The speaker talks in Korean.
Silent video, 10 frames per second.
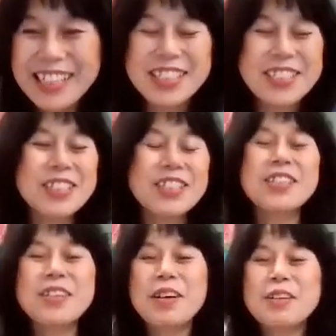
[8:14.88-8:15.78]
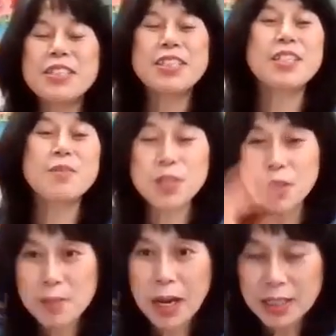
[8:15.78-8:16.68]
이사님이 지금
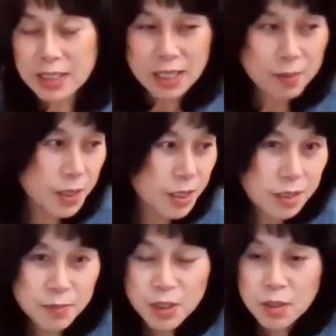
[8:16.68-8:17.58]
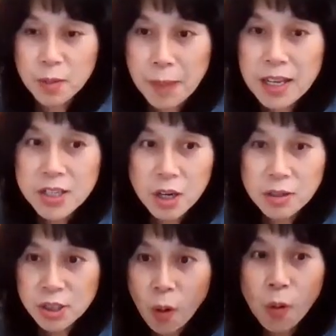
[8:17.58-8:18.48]
정말 지금 지금 진짜
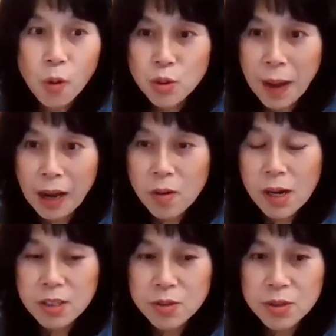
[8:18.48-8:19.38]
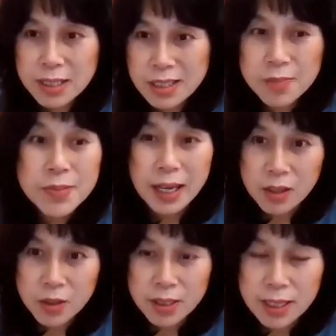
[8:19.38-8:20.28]
메이저 전공도 바꿔가지고 사실 쉽지
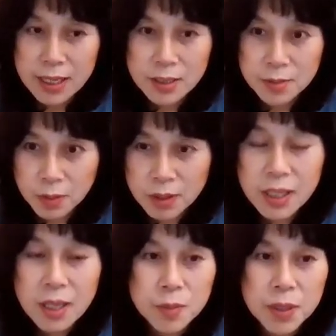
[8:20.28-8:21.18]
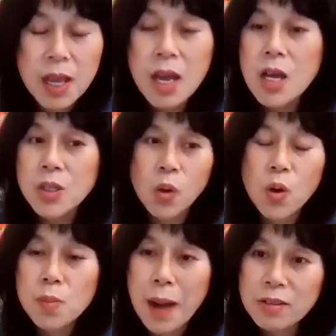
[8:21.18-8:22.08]
않은 거잖아. 지금 어떻게 네, 맞아요.
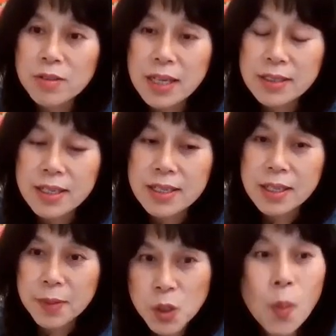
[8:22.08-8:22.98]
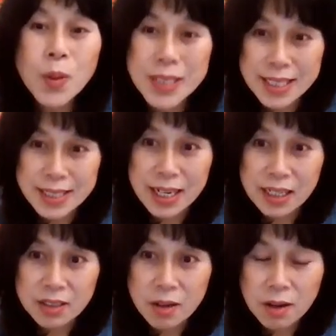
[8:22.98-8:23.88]
전공을 바꾼 상태이기 때문에 초보자잖아,
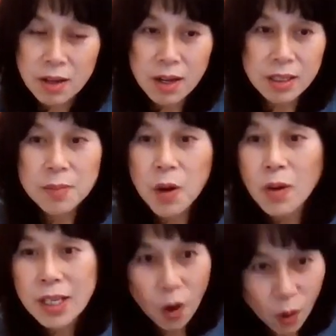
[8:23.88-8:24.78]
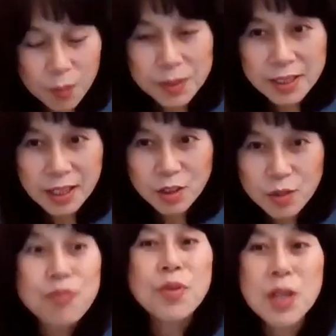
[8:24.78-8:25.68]
그죠? 그럼 네 거기 네. 경험 있는
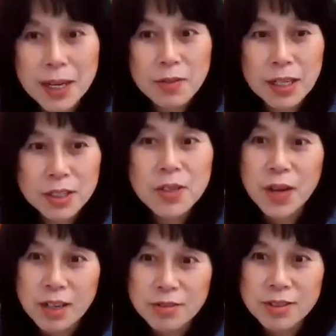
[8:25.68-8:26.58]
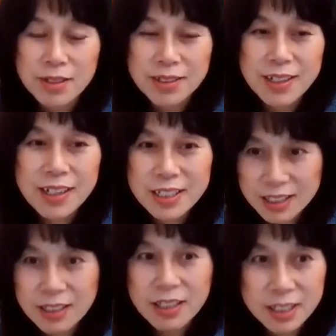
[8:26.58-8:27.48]
애들도 분명히 많이 왔을 거라고.
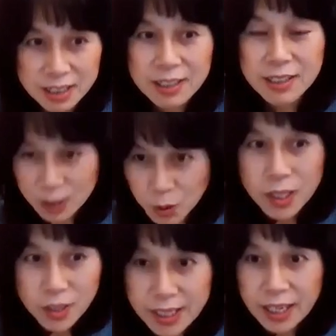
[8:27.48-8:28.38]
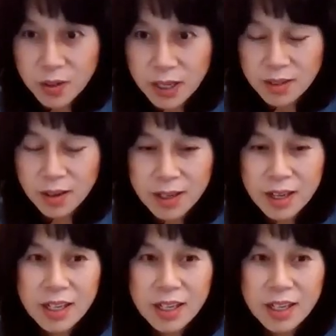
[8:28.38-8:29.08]
어그그 그 쪽에서 일했던 애들.